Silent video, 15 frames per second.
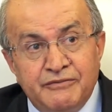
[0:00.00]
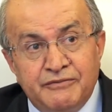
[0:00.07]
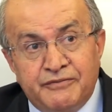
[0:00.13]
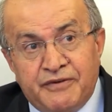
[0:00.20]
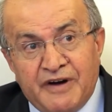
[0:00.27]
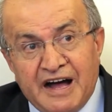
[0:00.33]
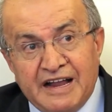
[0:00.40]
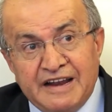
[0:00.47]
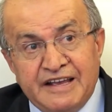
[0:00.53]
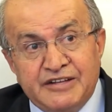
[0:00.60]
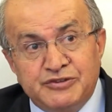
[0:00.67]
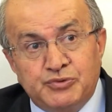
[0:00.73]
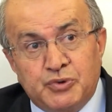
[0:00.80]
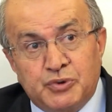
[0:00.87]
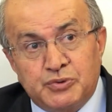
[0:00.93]

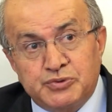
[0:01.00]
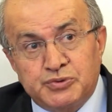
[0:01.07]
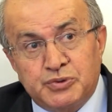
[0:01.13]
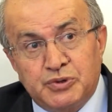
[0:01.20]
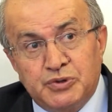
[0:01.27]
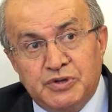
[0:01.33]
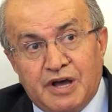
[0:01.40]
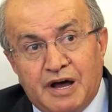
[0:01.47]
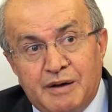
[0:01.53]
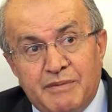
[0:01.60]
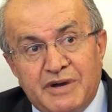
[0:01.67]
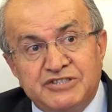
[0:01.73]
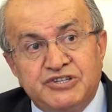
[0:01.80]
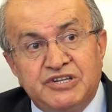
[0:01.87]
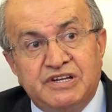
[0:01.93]
faaliyet konusunun
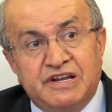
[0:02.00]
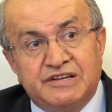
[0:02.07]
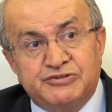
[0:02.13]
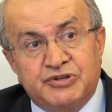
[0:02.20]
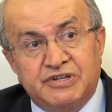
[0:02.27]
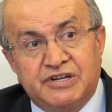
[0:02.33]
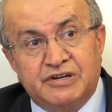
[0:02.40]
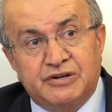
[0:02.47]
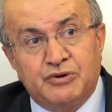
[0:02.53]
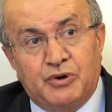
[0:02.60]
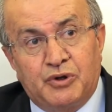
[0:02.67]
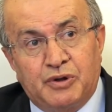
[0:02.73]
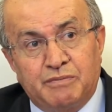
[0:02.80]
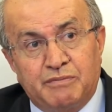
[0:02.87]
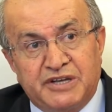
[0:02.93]
amacıyla sınırlı
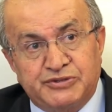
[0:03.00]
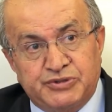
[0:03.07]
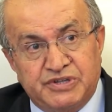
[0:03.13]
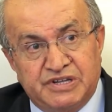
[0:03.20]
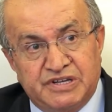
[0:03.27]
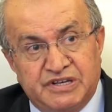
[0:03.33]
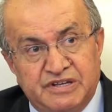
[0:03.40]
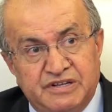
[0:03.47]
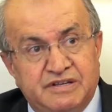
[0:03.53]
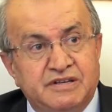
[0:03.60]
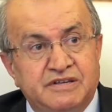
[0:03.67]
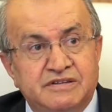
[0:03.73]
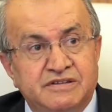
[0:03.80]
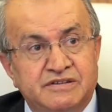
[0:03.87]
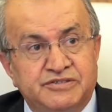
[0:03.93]
olmasını
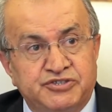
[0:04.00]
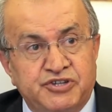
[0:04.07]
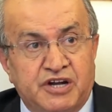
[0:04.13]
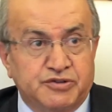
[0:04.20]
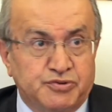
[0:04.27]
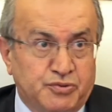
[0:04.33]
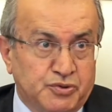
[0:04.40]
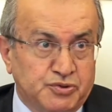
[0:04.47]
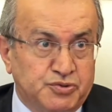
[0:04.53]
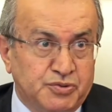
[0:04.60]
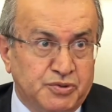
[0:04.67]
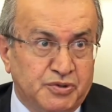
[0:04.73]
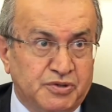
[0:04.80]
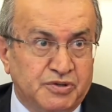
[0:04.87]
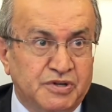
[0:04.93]
e, şart
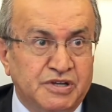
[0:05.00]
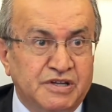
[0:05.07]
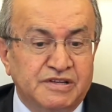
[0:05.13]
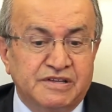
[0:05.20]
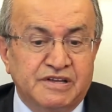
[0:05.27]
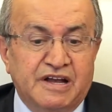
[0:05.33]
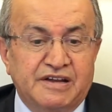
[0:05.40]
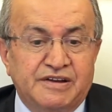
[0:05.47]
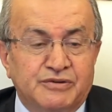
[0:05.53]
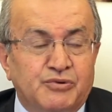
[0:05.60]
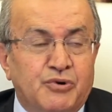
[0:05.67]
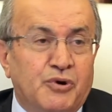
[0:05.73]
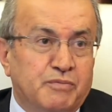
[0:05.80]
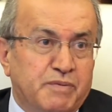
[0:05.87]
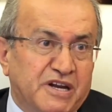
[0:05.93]
koşuyor. Yani
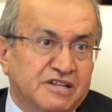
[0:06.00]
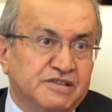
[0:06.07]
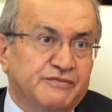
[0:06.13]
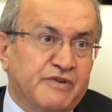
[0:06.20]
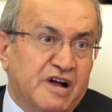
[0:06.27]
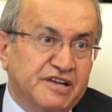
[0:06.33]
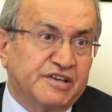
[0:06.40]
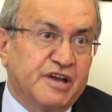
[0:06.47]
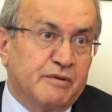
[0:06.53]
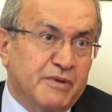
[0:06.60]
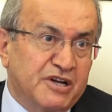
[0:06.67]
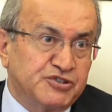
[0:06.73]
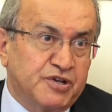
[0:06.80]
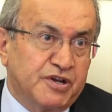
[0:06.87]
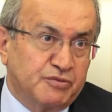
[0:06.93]
kooperatif hangi
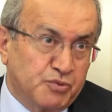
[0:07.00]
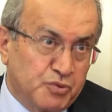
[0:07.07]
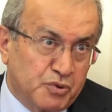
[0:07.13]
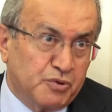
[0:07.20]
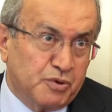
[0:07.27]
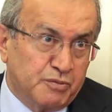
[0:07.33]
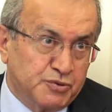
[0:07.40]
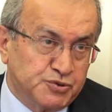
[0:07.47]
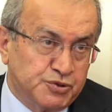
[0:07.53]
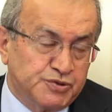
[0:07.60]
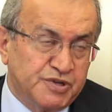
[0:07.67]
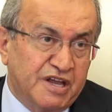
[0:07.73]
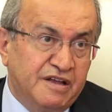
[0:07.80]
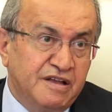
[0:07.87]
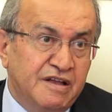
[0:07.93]
amaçla
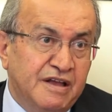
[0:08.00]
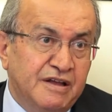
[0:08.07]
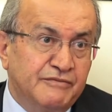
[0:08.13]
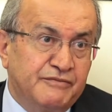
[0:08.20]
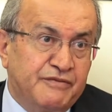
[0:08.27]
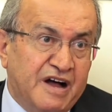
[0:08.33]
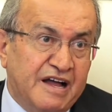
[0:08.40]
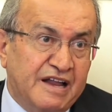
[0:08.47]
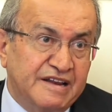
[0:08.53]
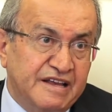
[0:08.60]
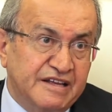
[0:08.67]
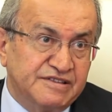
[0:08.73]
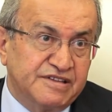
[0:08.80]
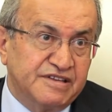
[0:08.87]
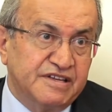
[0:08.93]
kurulmuşsa
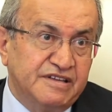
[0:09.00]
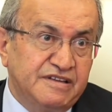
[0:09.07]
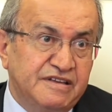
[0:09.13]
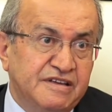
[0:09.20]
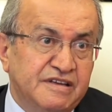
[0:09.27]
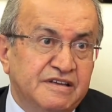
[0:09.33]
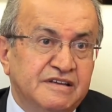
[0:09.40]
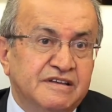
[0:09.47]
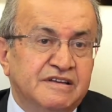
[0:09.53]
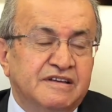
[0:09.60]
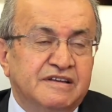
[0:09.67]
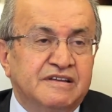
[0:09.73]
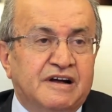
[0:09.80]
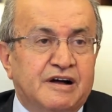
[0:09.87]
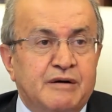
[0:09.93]
faaliyeti
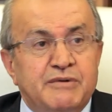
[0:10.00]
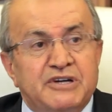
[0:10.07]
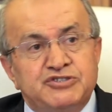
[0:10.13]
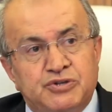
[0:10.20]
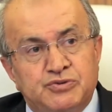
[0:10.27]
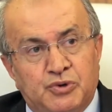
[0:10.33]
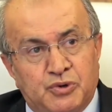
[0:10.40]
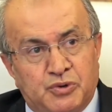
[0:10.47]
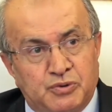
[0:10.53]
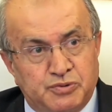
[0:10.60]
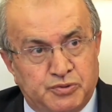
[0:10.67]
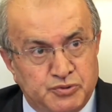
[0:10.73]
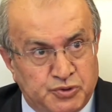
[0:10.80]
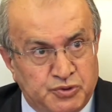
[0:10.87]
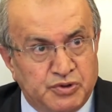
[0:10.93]
e, amacı
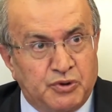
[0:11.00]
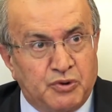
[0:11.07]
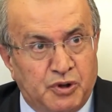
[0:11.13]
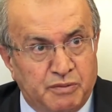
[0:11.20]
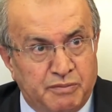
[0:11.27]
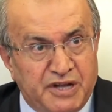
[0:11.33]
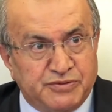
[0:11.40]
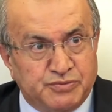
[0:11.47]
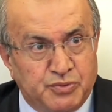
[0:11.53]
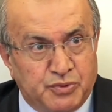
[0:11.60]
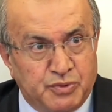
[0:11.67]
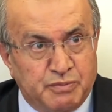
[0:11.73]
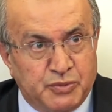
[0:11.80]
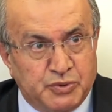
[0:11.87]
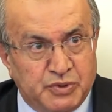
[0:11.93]
doğrultusunda olmak
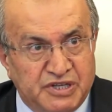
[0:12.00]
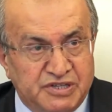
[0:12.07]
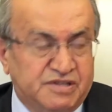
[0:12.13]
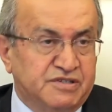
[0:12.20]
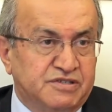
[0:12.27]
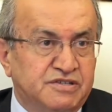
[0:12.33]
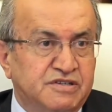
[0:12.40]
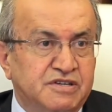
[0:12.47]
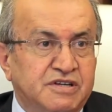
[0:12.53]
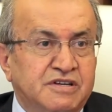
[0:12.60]
durumundadır.